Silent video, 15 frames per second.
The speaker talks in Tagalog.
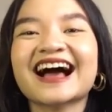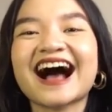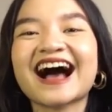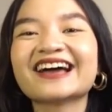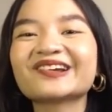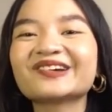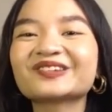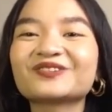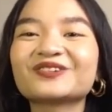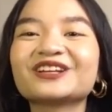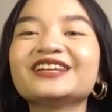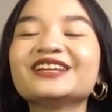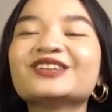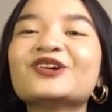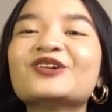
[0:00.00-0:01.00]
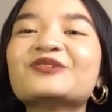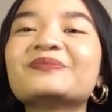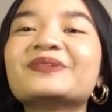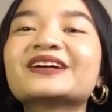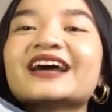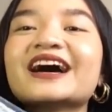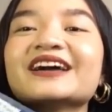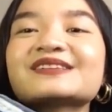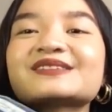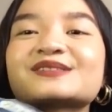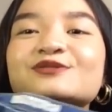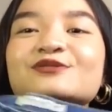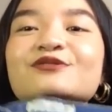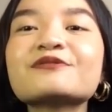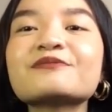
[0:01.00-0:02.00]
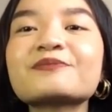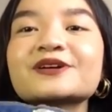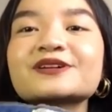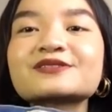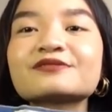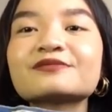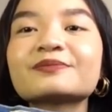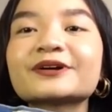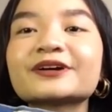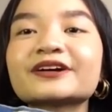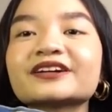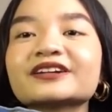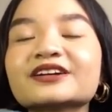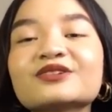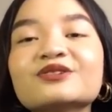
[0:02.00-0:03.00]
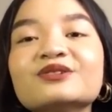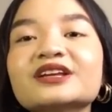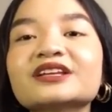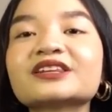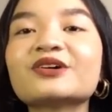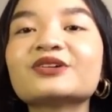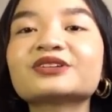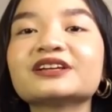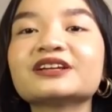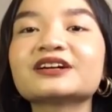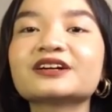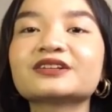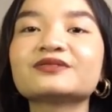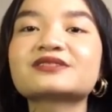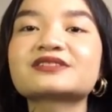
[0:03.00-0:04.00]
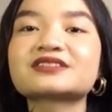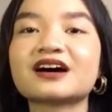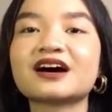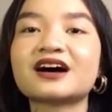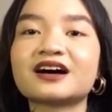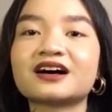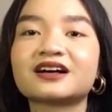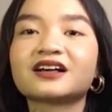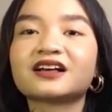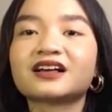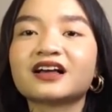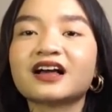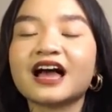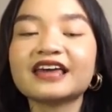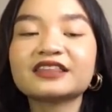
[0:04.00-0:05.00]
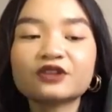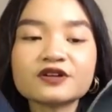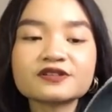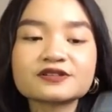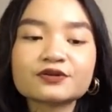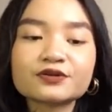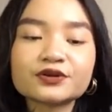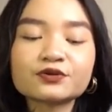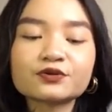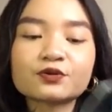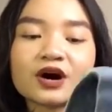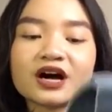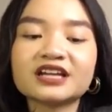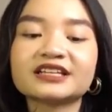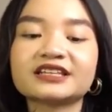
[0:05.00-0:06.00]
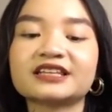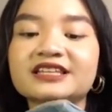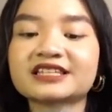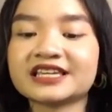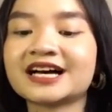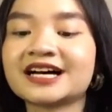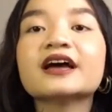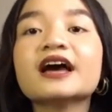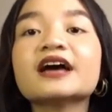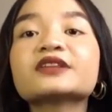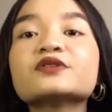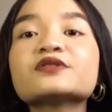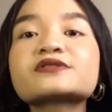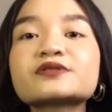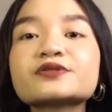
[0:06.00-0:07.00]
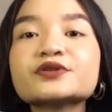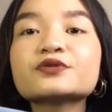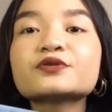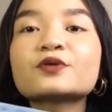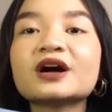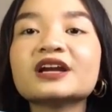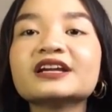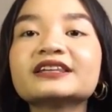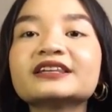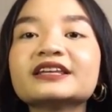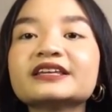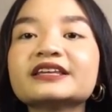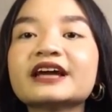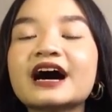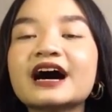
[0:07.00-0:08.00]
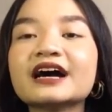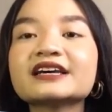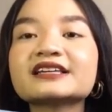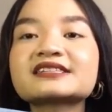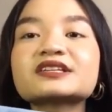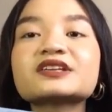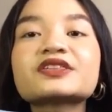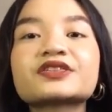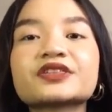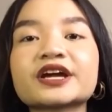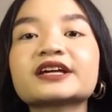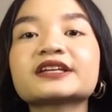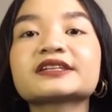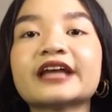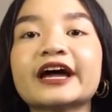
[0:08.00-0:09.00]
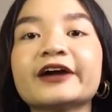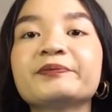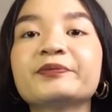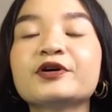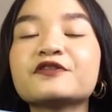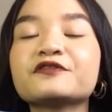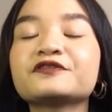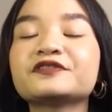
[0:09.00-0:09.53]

I don't really know, but I super super nagulat ako talaga dun sa and also yung quality niya. And also yung quality niya, it's a thick type of